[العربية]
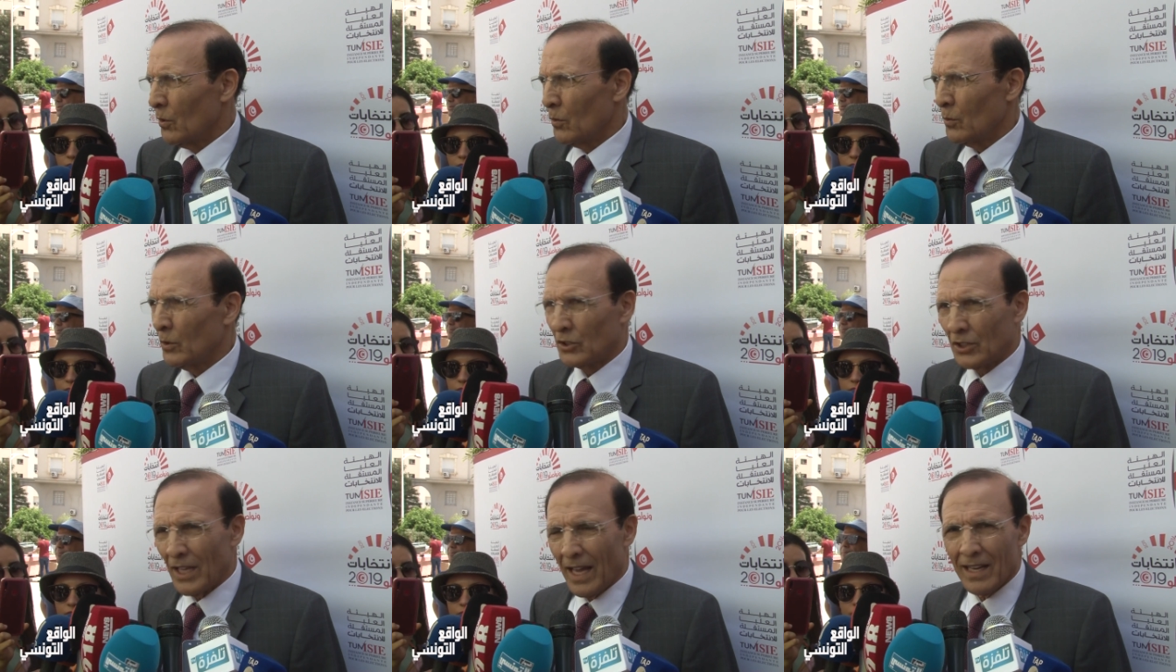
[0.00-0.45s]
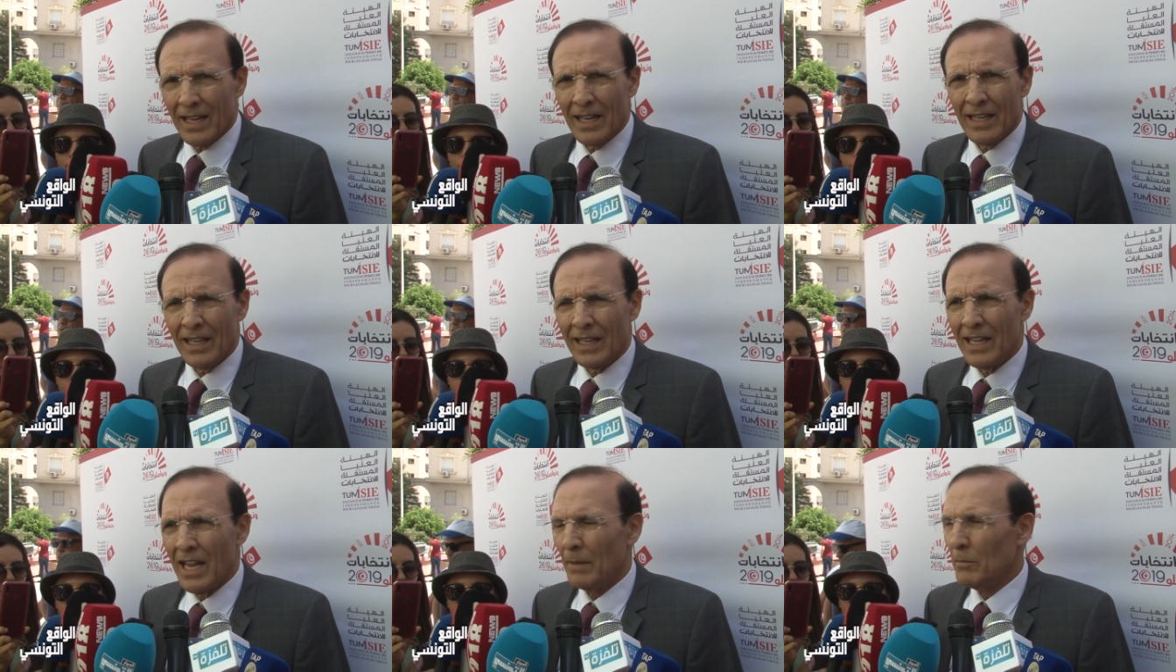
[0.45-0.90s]
وإن شاء الله
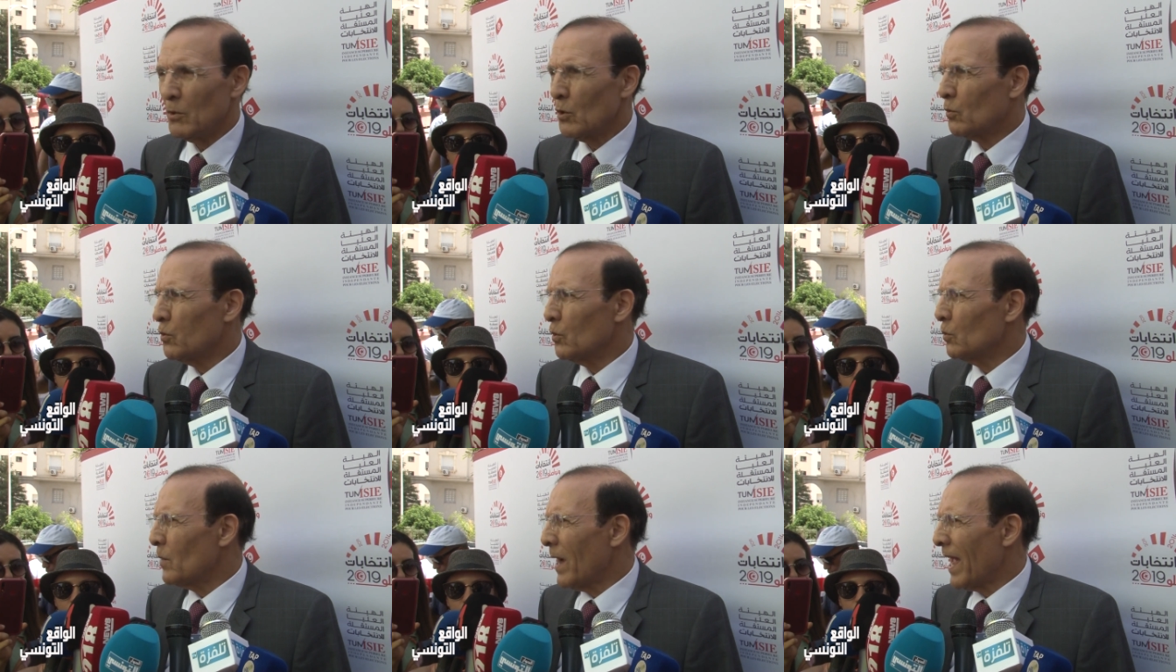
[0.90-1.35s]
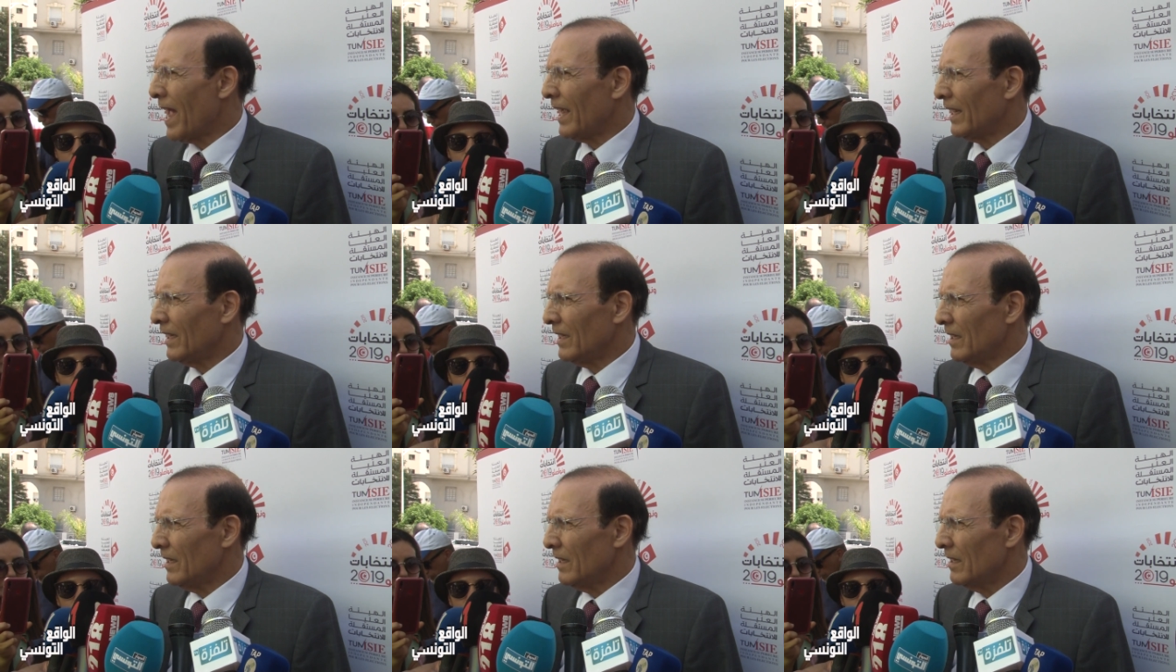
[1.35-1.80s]
الإعلام يكون
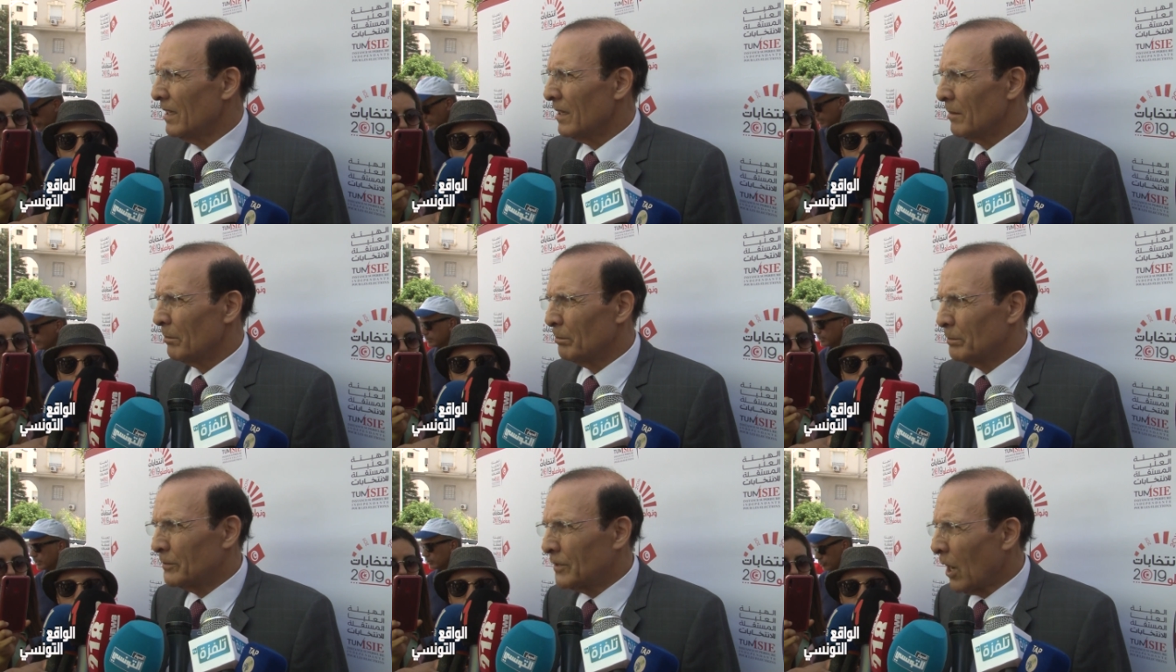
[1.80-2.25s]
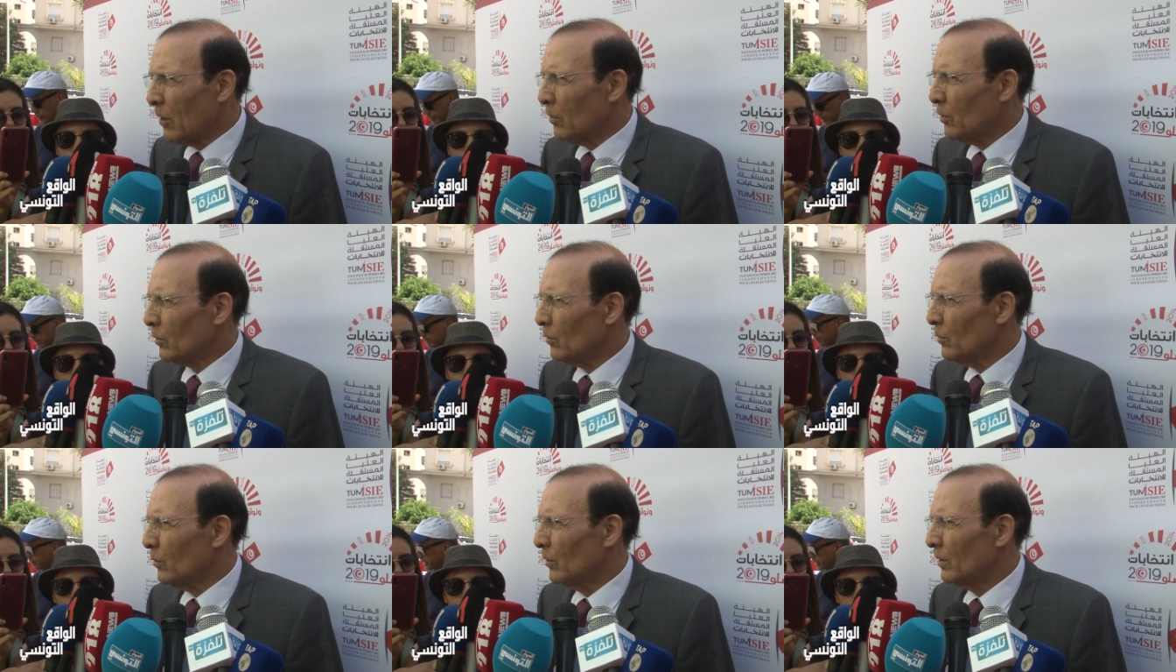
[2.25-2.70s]
واعي
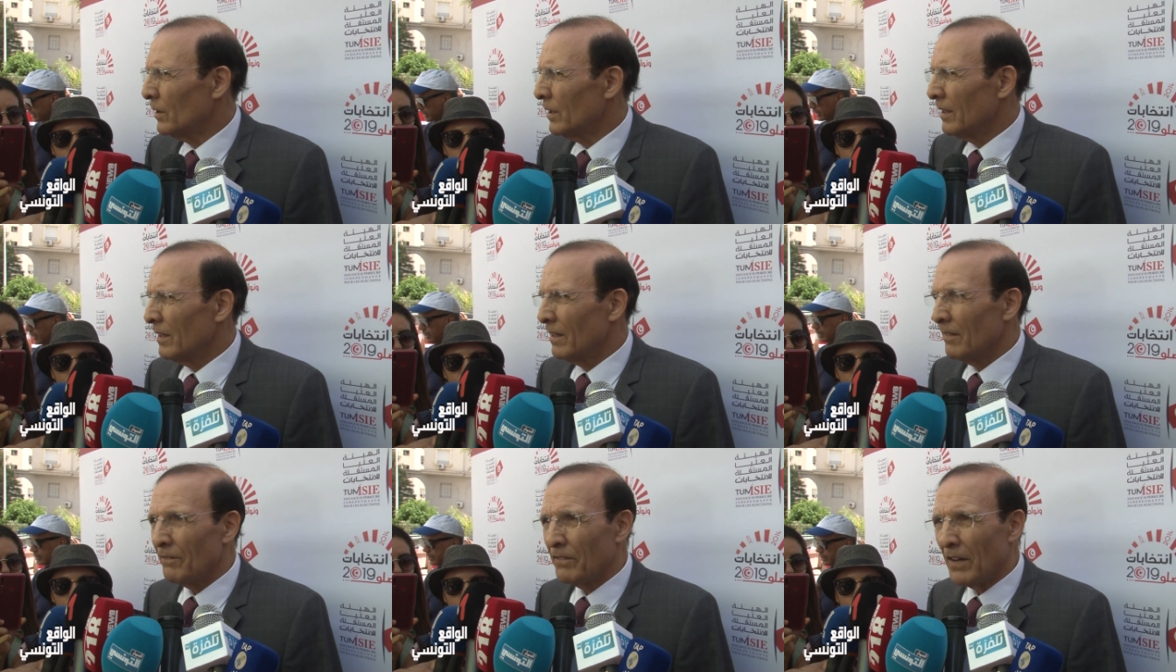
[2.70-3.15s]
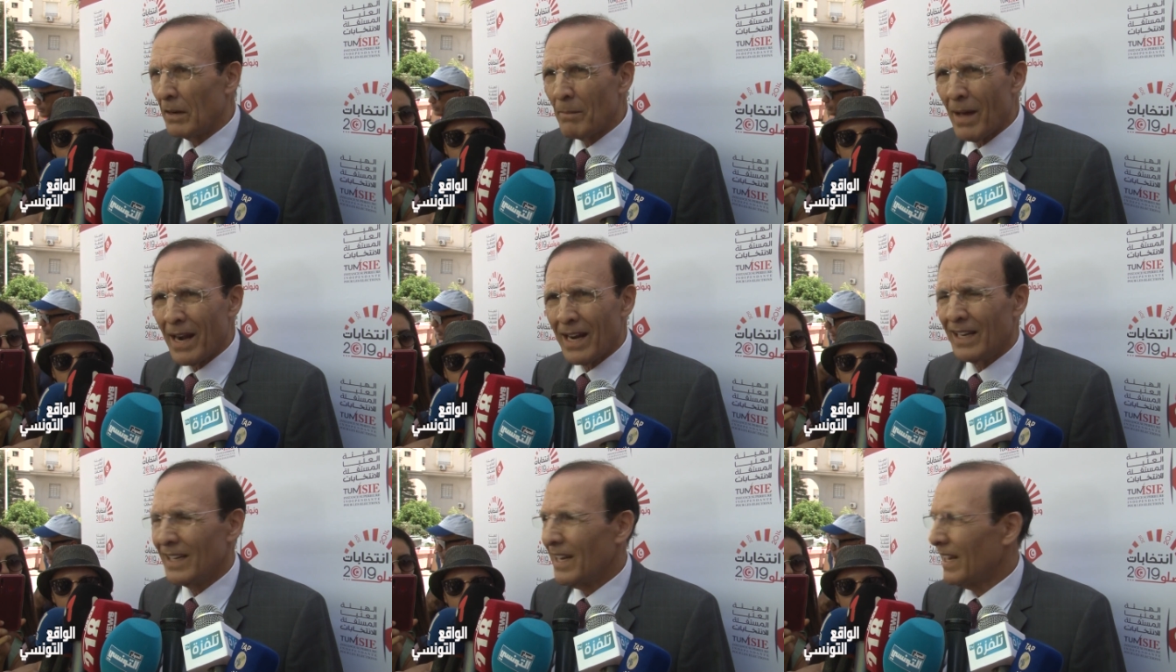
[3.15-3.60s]
بدوره في
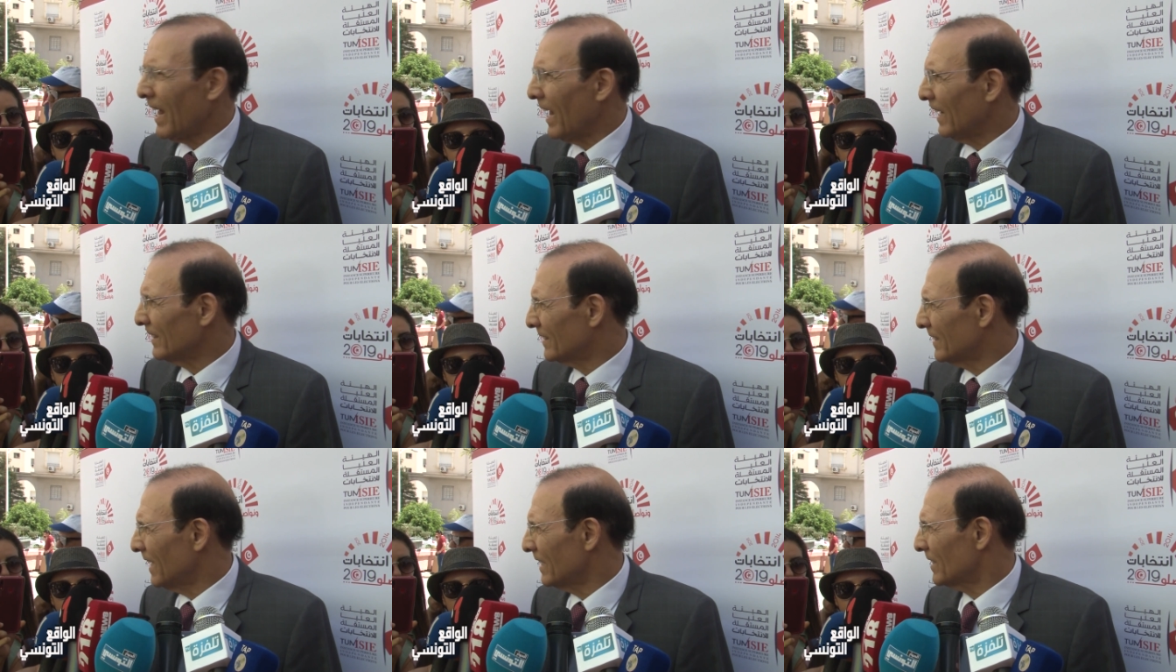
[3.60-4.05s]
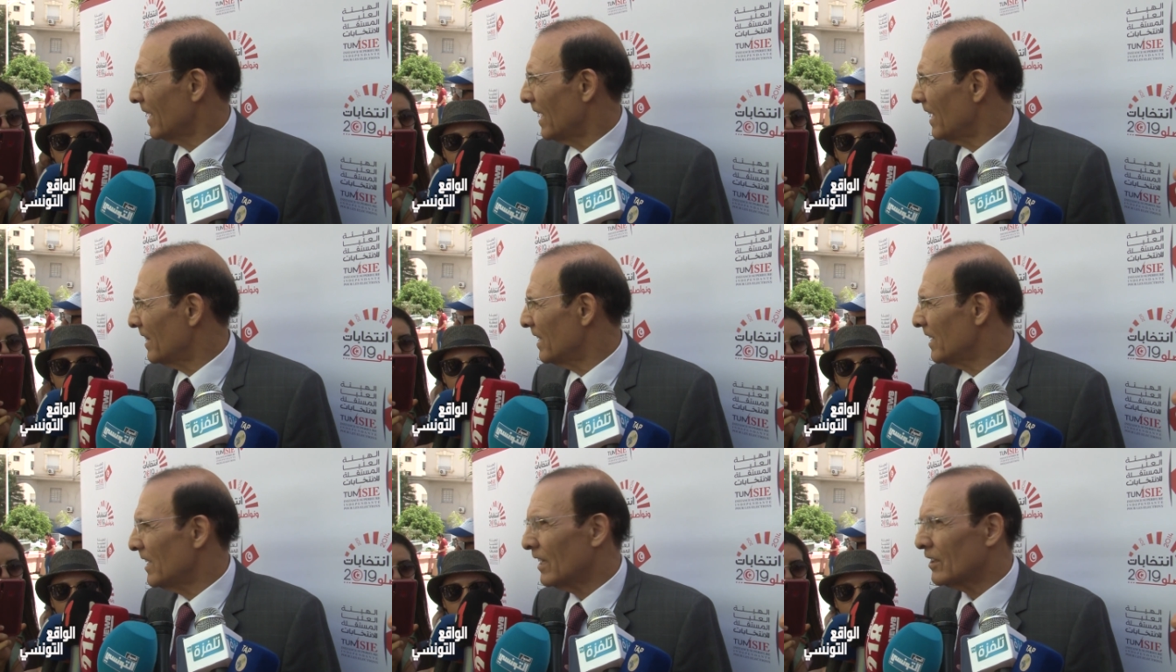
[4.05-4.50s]
المرحلة الحساسة
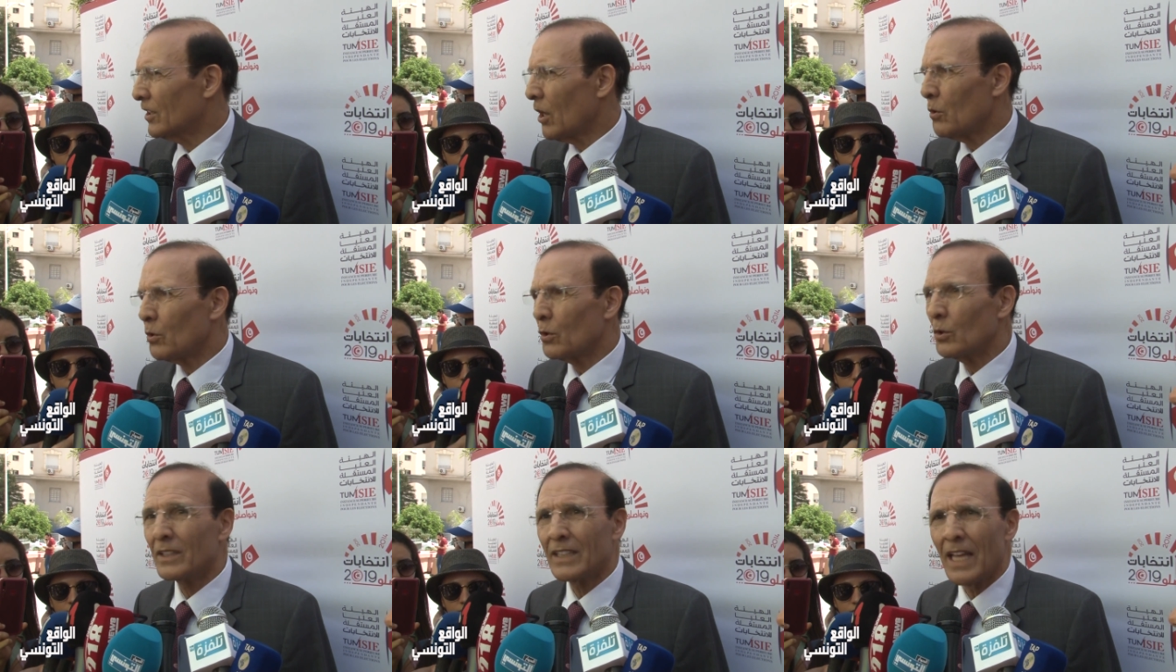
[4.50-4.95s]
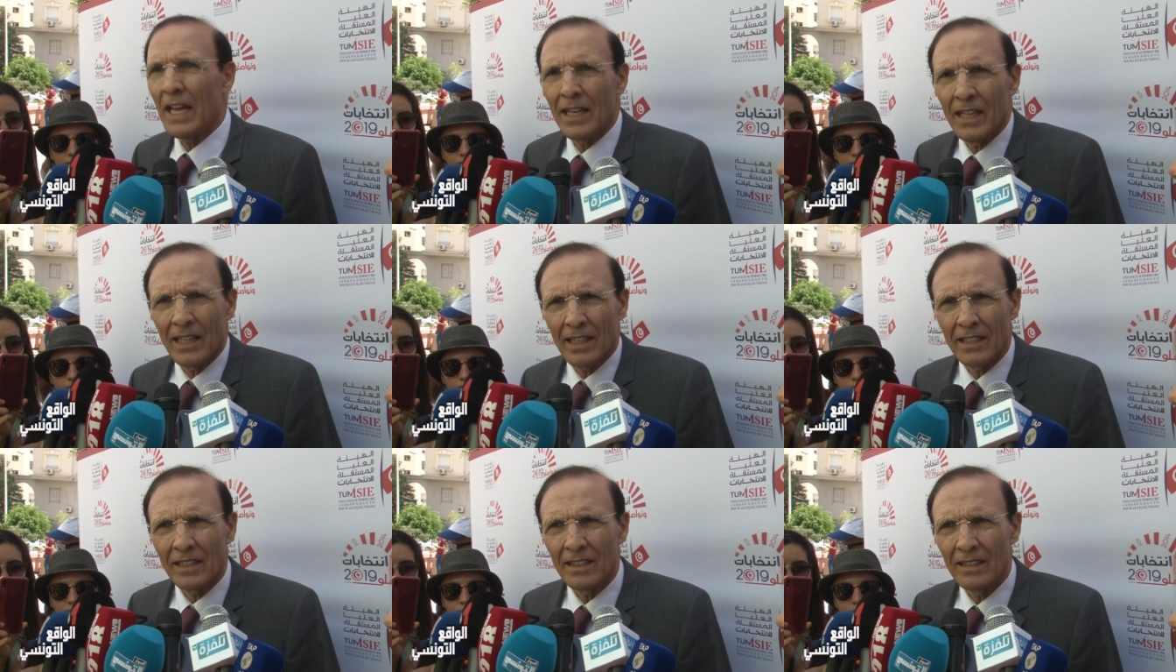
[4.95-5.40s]
هذه دوره
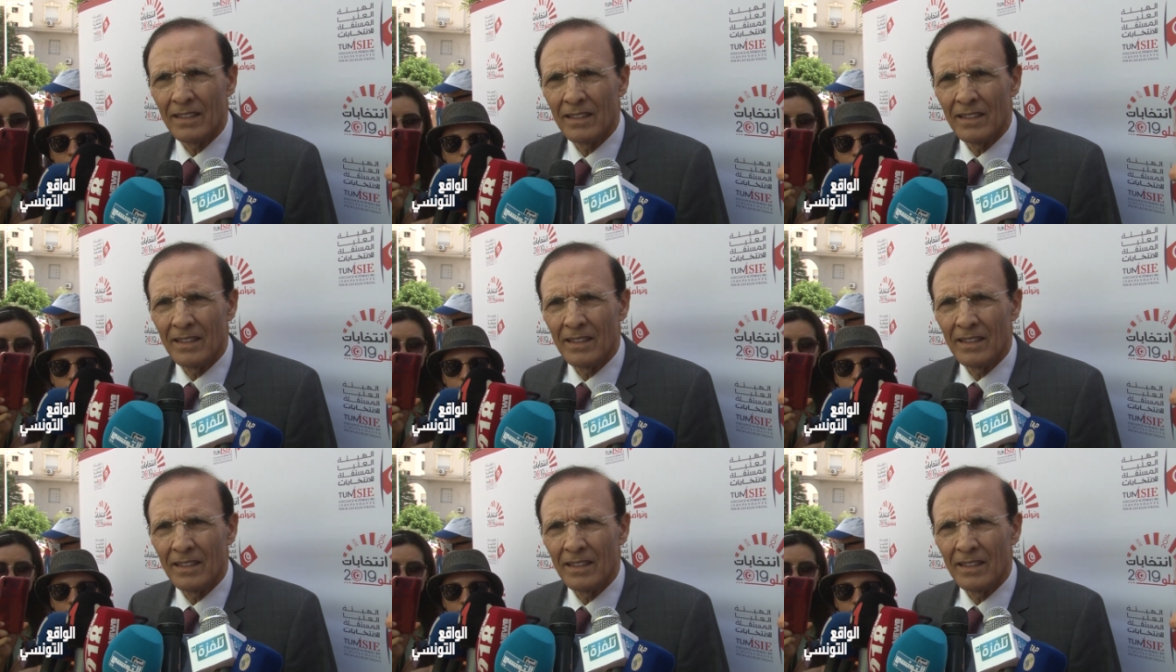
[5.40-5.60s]
التاريخي